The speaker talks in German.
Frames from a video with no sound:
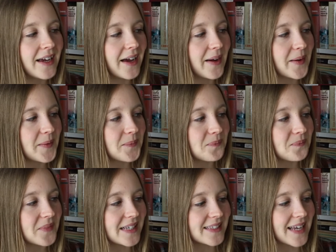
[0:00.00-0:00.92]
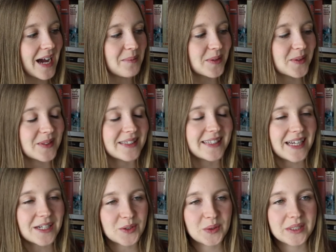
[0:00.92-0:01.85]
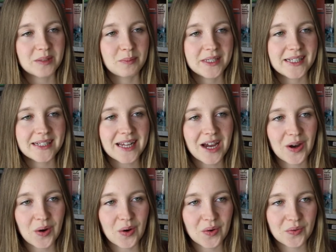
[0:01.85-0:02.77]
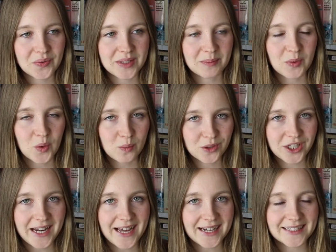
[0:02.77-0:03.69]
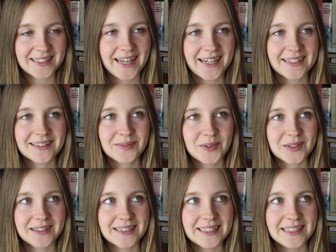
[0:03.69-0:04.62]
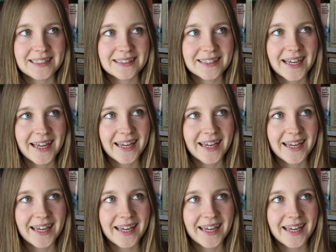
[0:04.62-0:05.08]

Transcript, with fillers: Ähm, es gab so ein sehr schönes Bild auf dem Umschlagtext, wo es hieß,